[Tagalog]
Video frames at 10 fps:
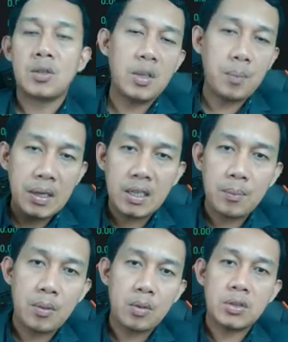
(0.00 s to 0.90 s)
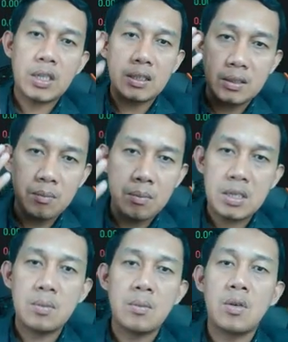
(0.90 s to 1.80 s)
So, depende po sa
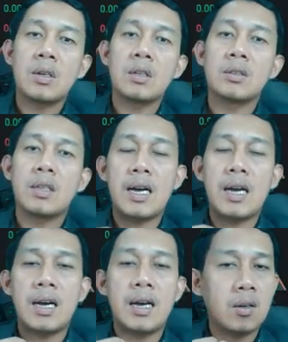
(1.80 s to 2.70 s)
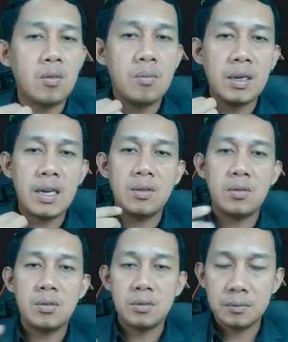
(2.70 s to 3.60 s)
mismong uh, kumbaga
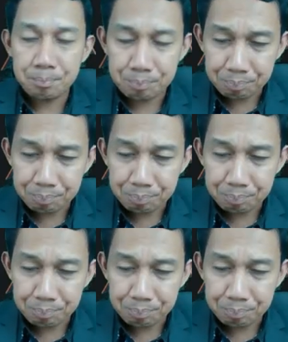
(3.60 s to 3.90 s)
yung